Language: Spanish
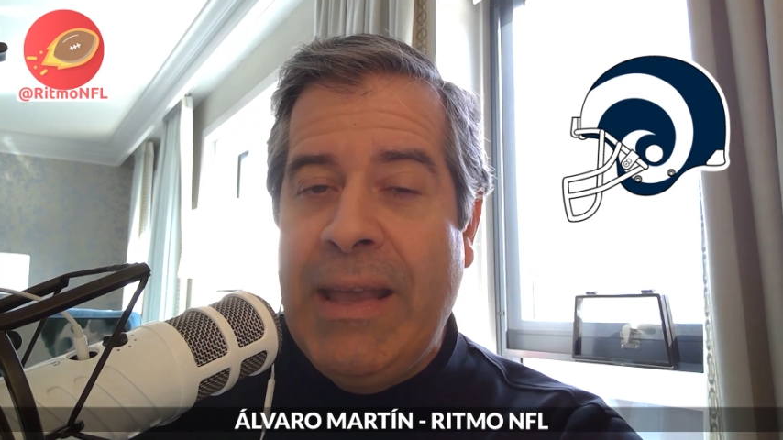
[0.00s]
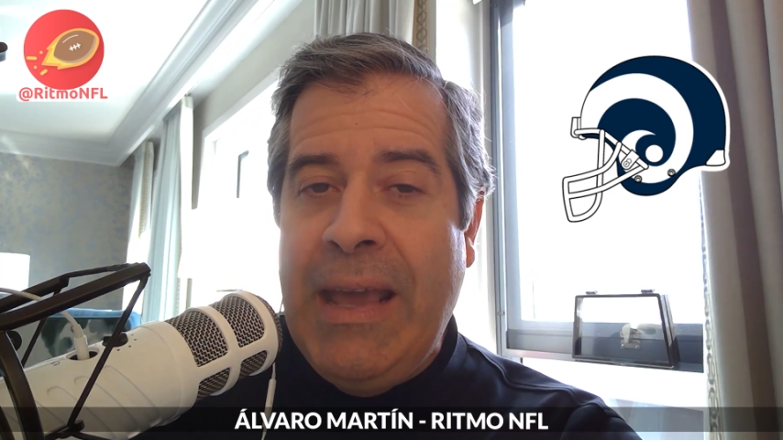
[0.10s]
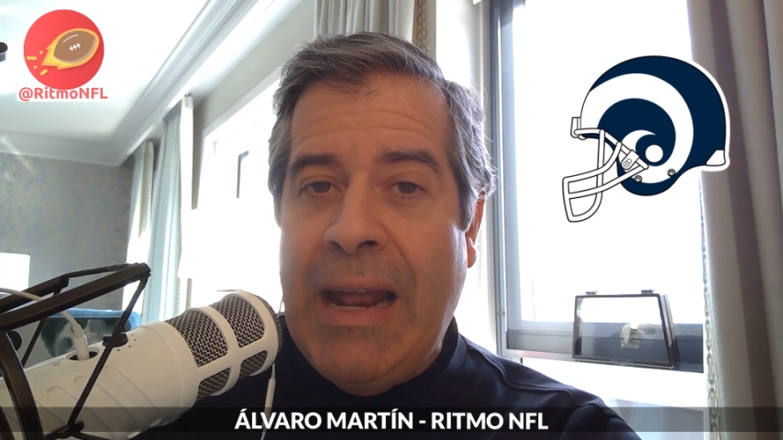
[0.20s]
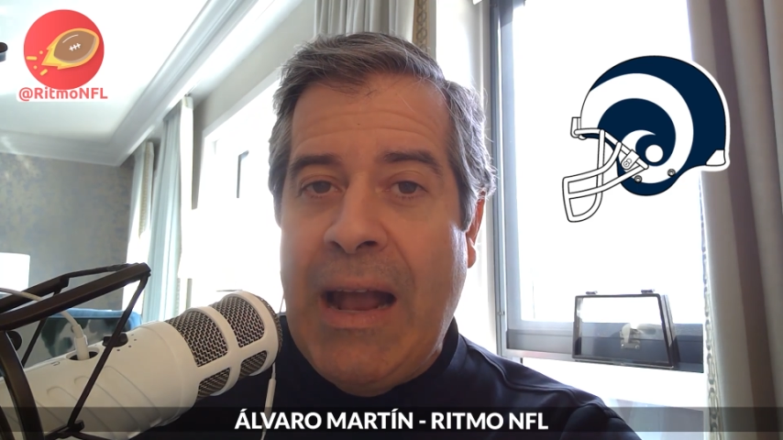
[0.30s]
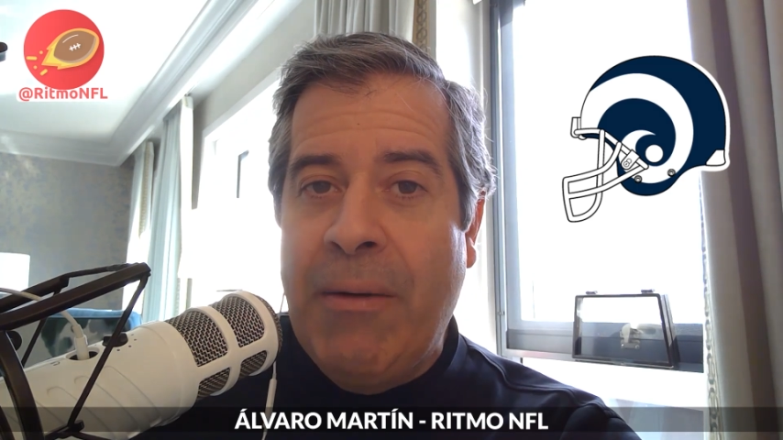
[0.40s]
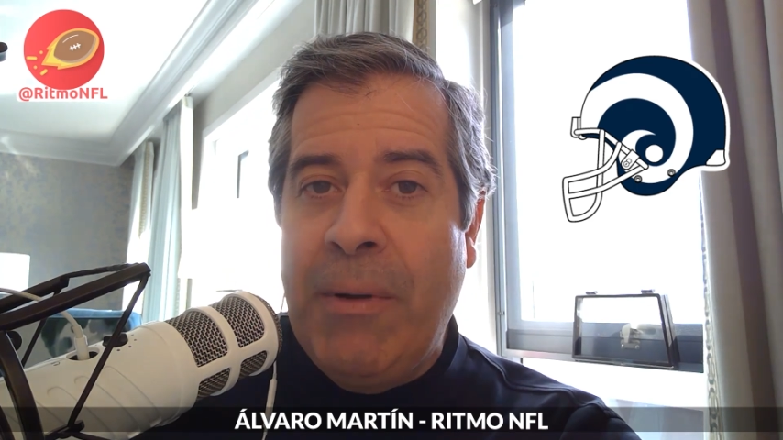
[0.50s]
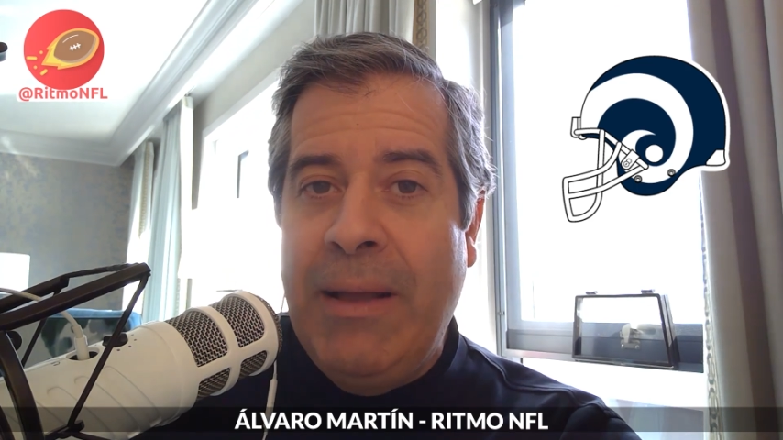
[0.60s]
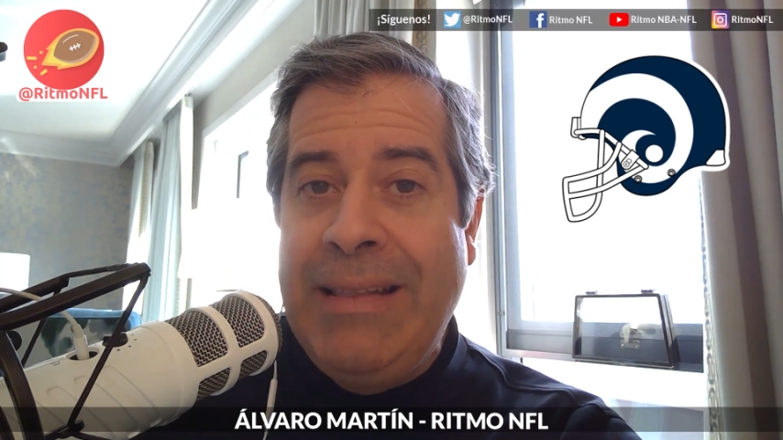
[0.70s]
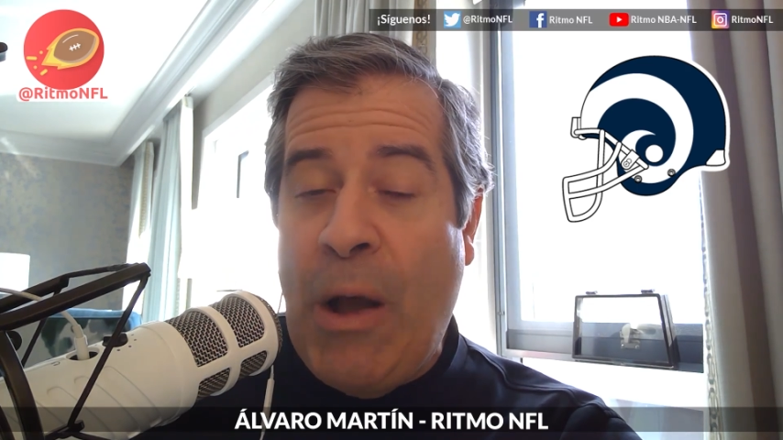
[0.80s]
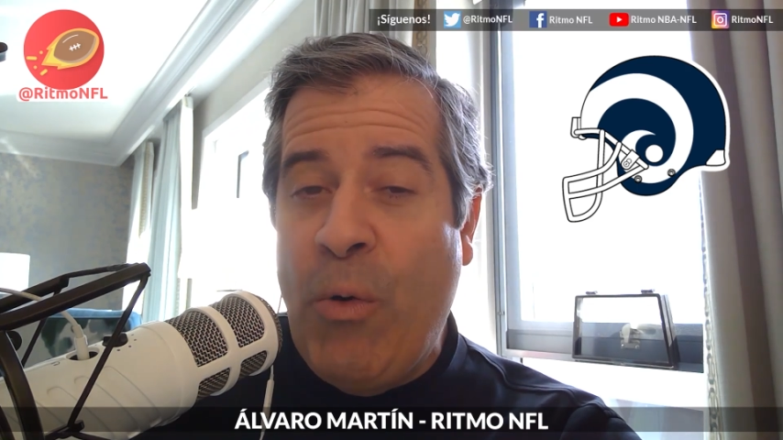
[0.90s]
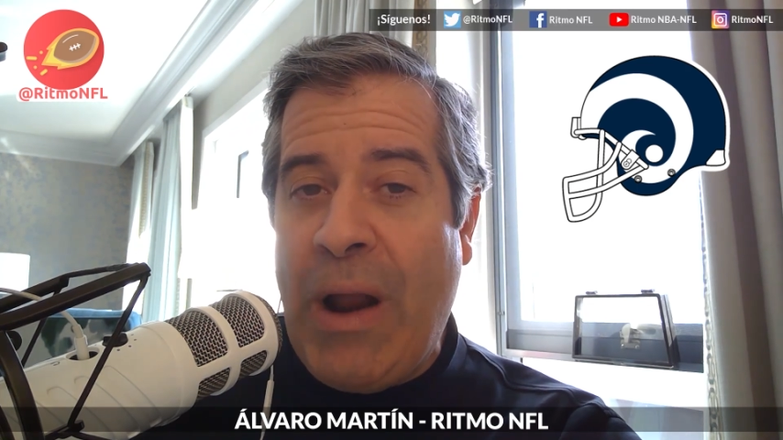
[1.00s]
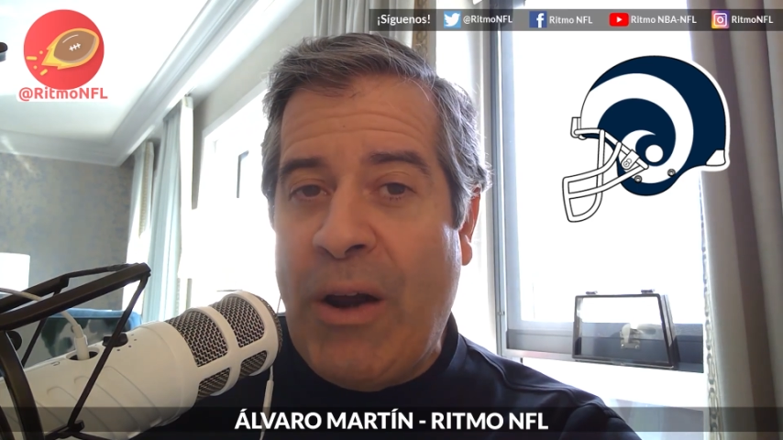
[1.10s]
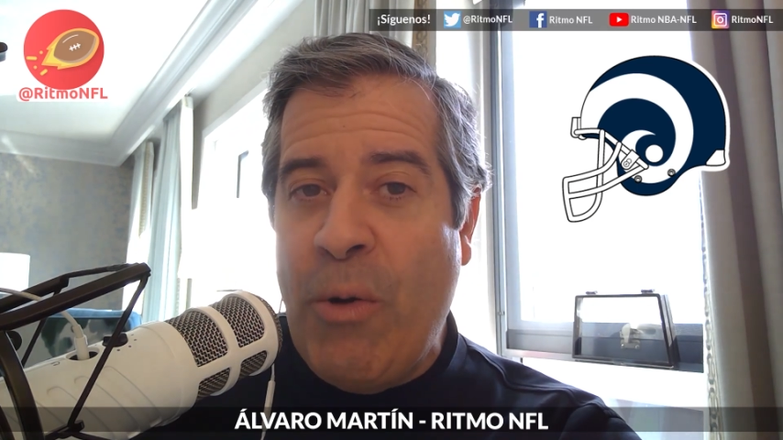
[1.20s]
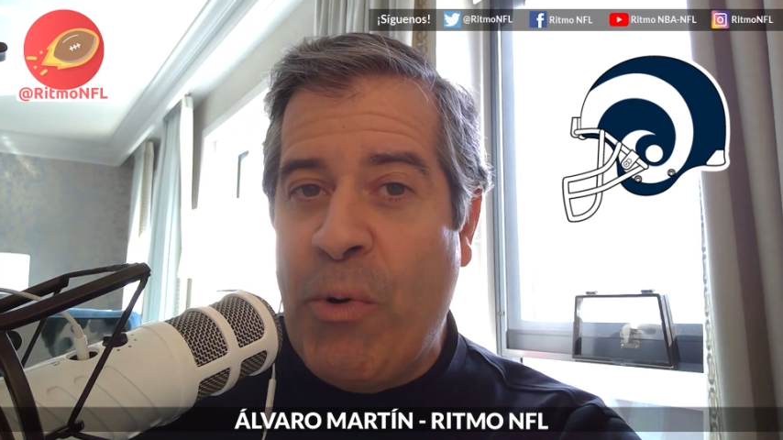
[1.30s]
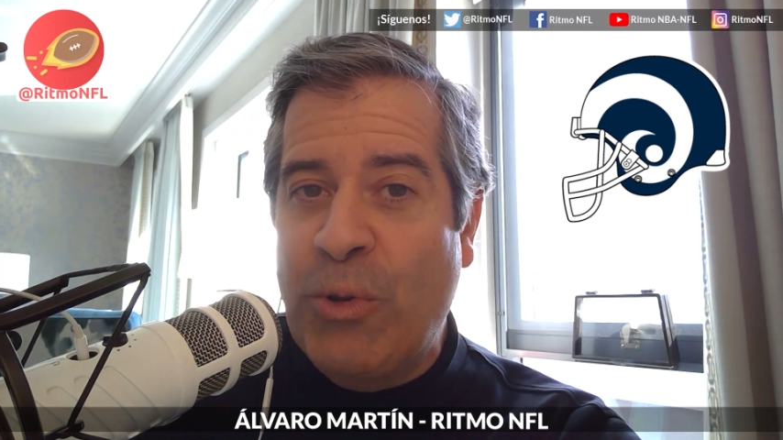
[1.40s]
quieren
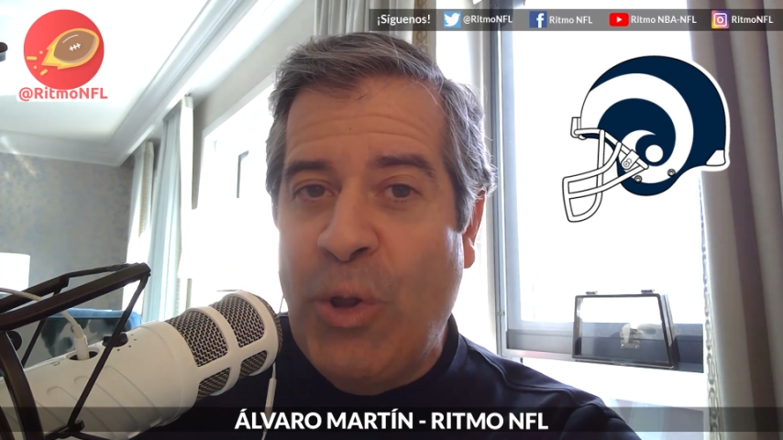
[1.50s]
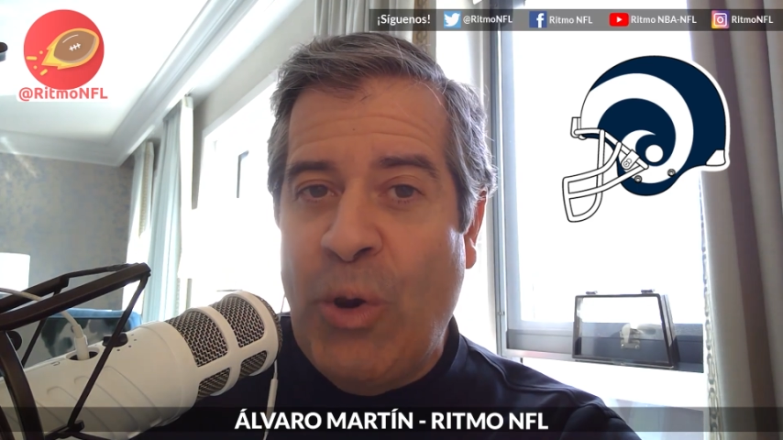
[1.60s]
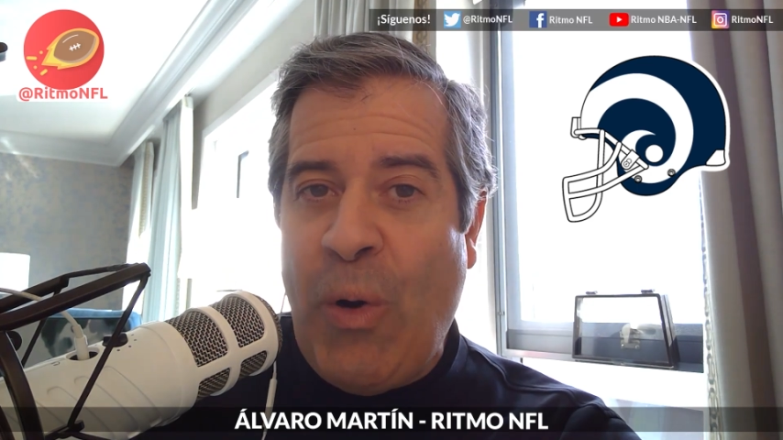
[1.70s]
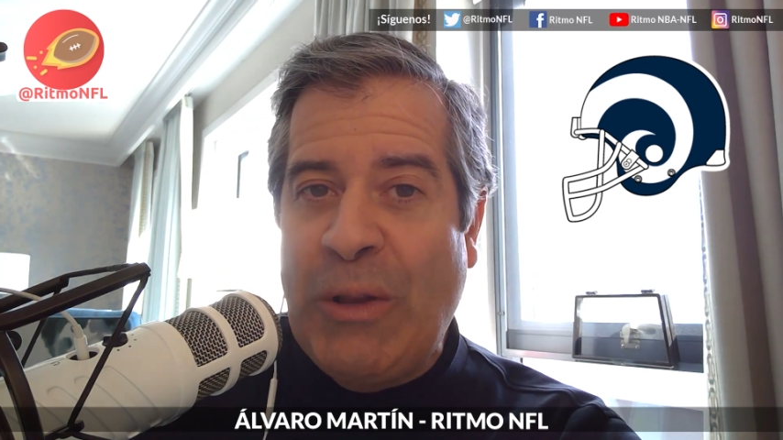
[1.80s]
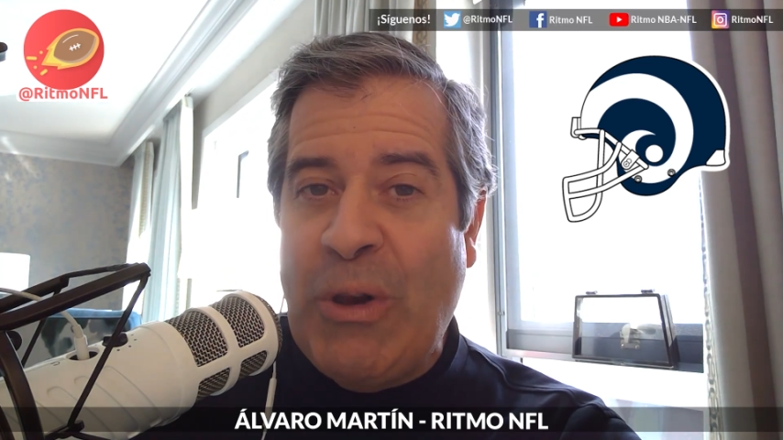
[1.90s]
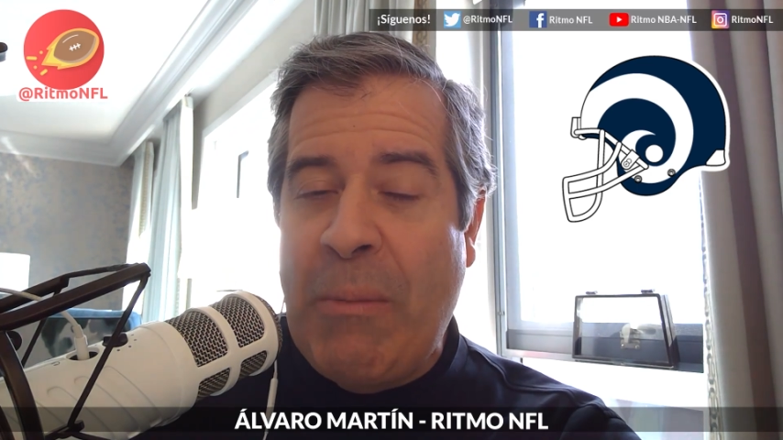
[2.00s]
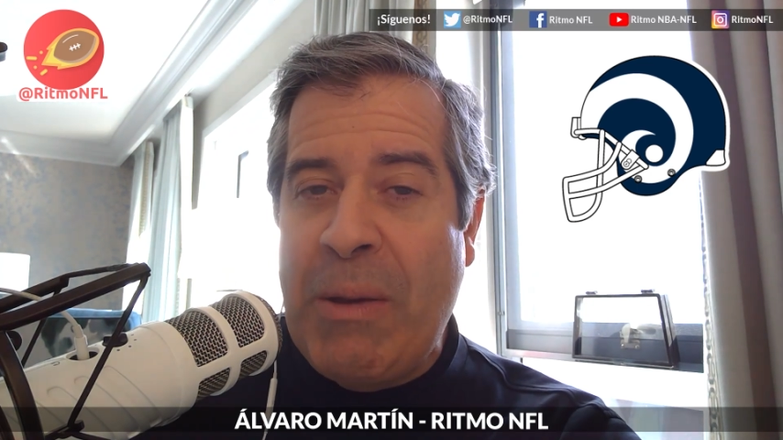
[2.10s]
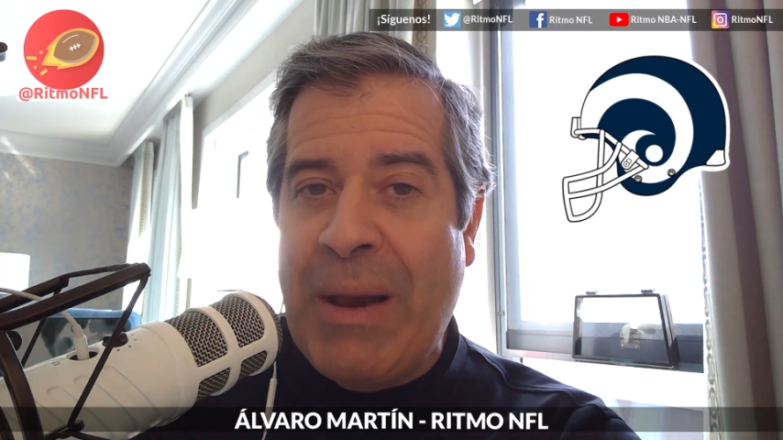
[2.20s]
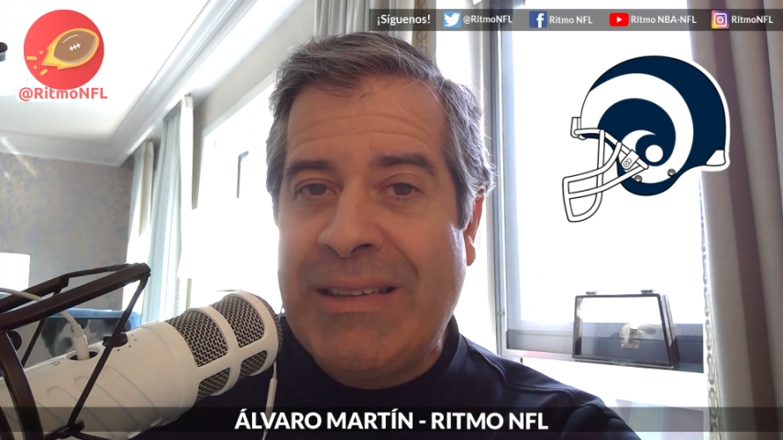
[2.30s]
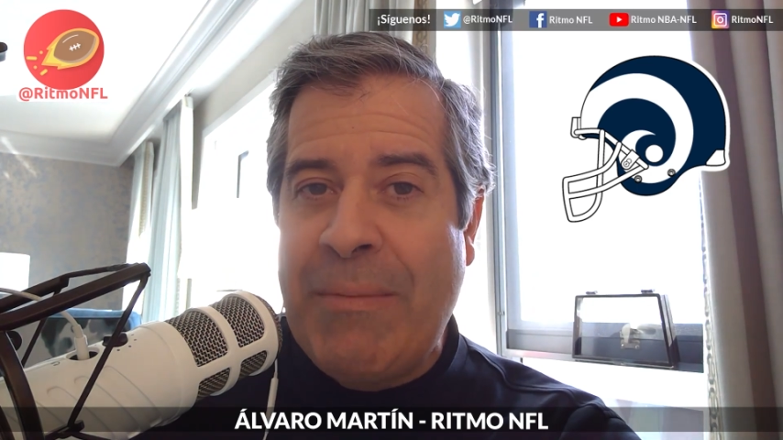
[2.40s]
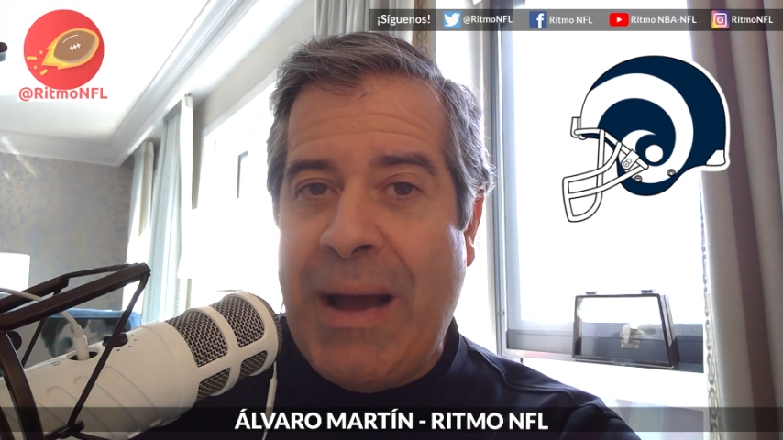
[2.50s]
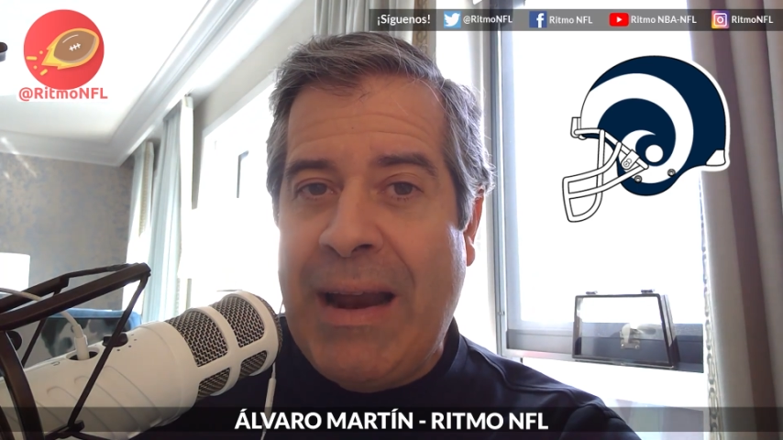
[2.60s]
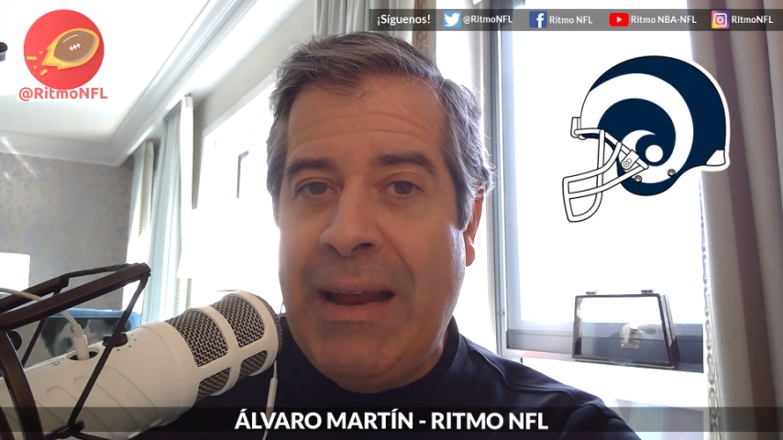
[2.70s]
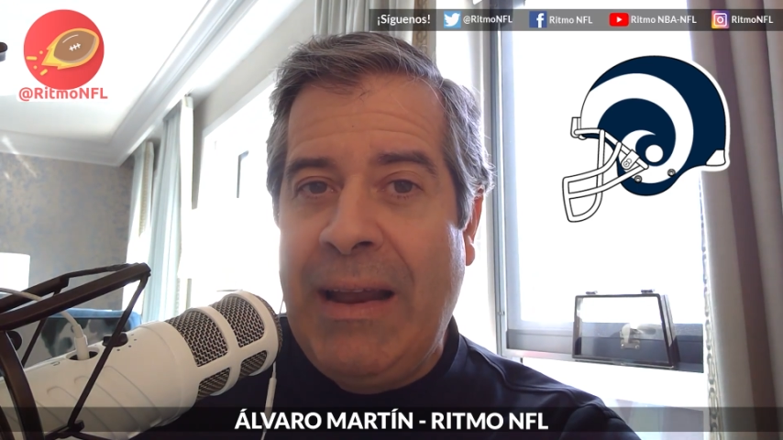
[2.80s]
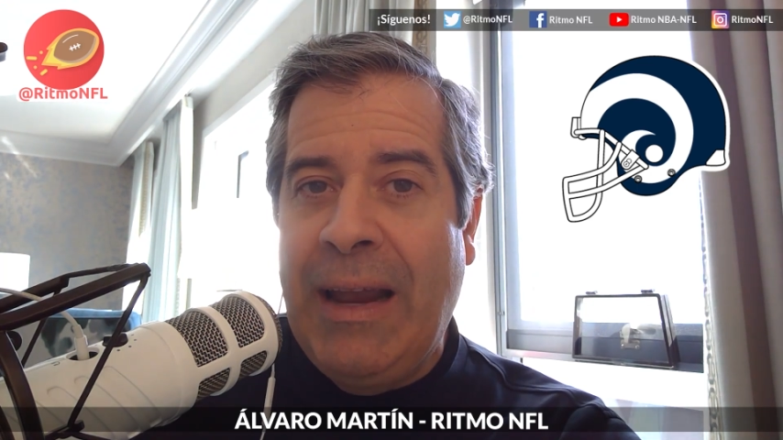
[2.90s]
inaugurarlo por todo lo alto en la primera semana,